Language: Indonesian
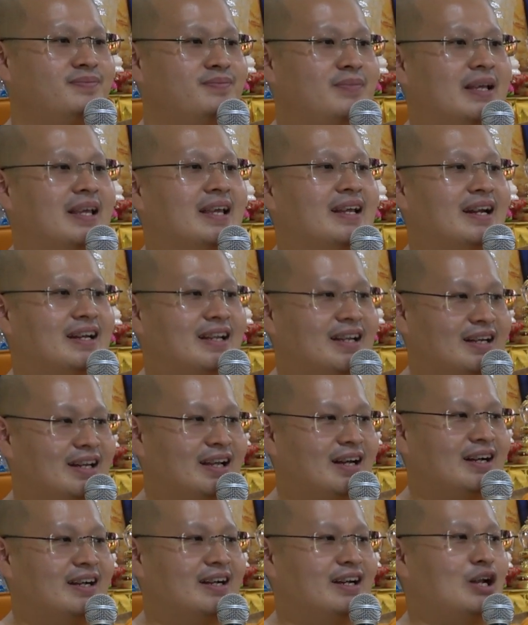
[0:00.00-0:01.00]
Pikiran
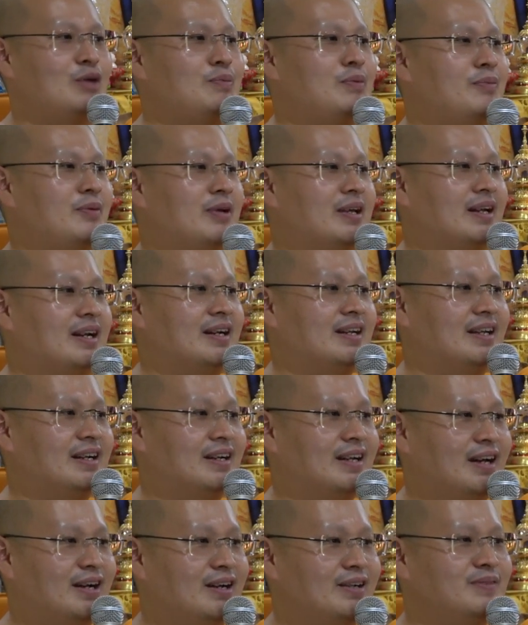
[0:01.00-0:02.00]
kita. Kenapa pikiran
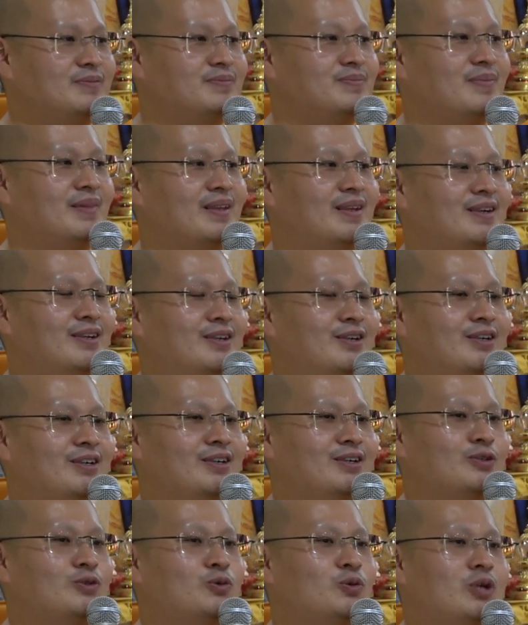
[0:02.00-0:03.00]
kita
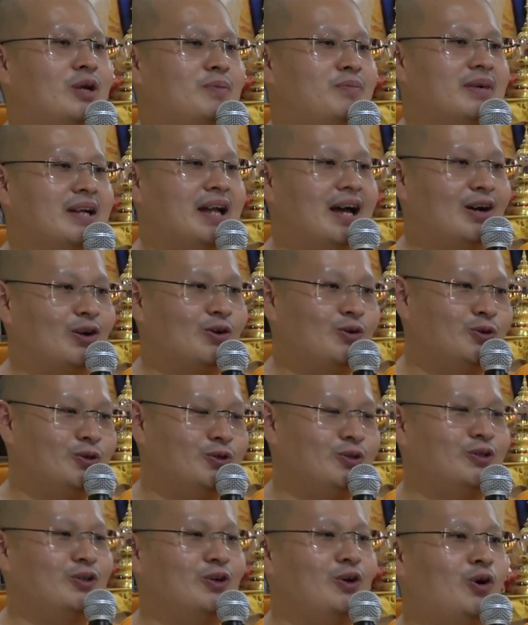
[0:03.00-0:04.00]
sudah
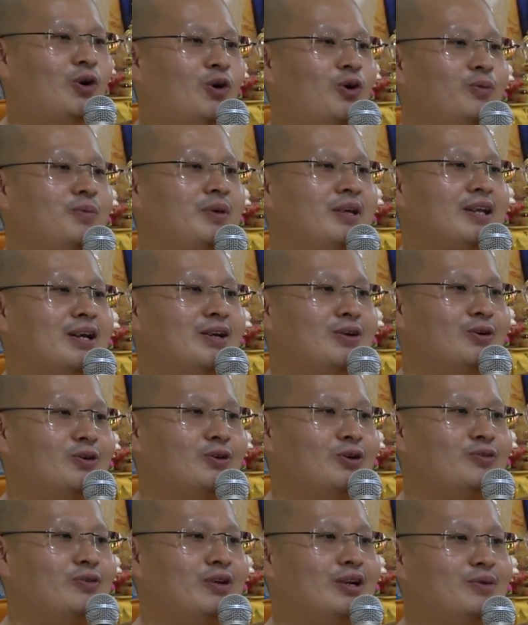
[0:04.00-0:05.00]
penakut, hobinya
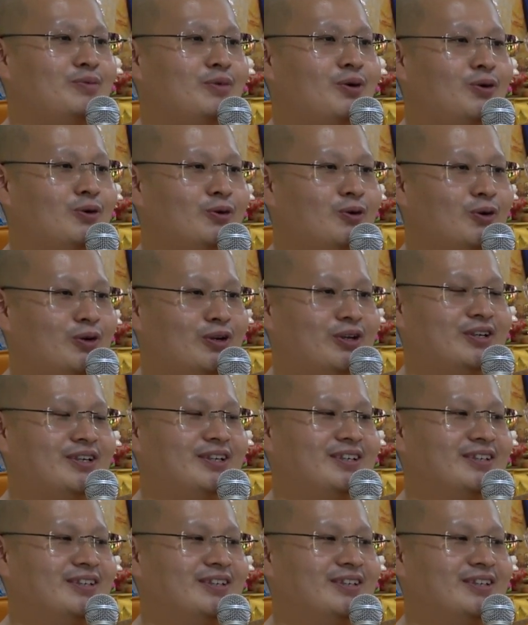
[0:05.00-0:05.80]
nonton film horor?